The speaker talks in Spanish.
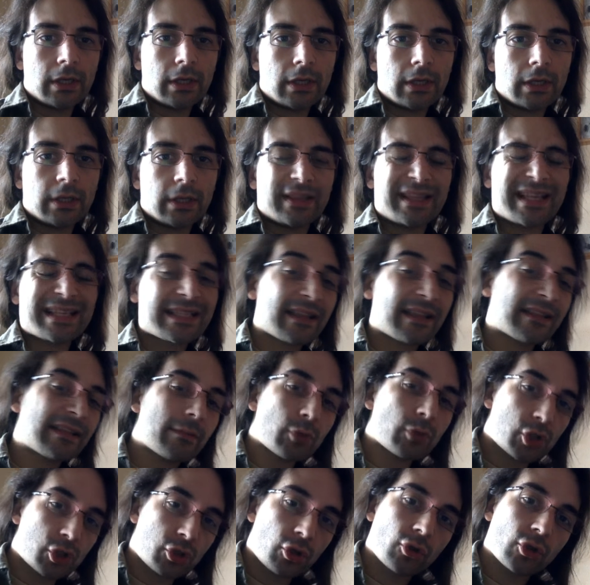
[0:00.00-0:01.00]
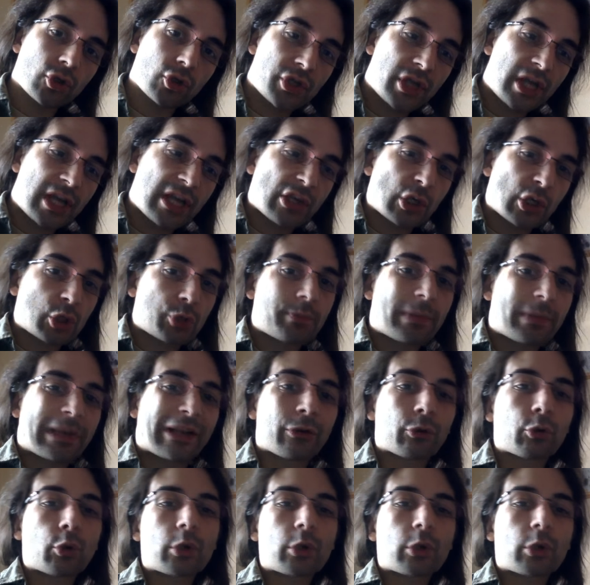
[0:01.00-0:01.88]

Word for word: Descendemos todos de ellos, pero no